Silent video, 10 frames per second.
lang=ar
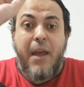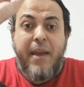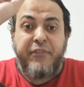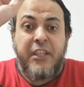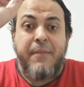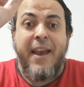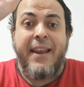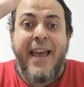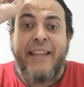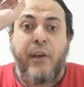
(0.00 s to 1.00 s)
ما فيهما
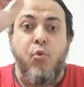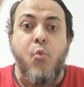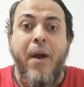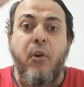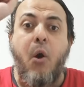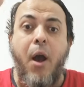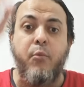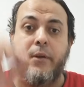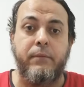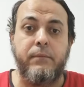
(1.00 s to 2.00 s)
لآتوهما ولو حبوا